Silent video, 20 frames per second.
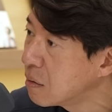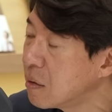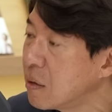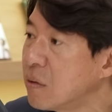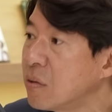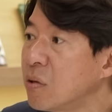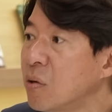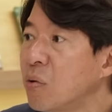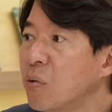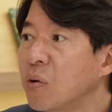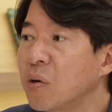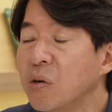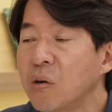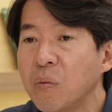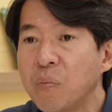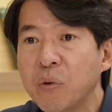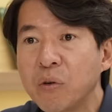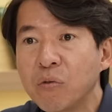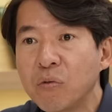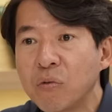그래서
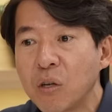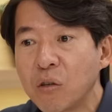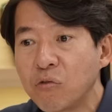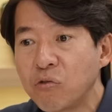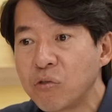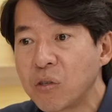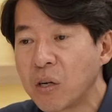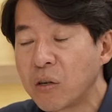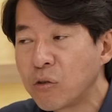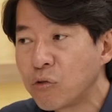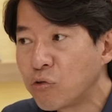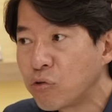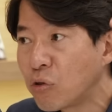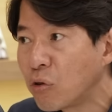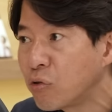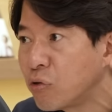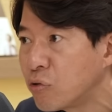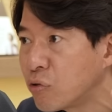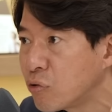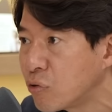오히려 미국의 투자는
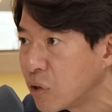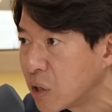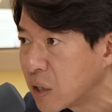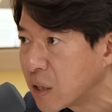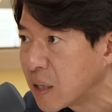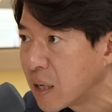줄어들 수도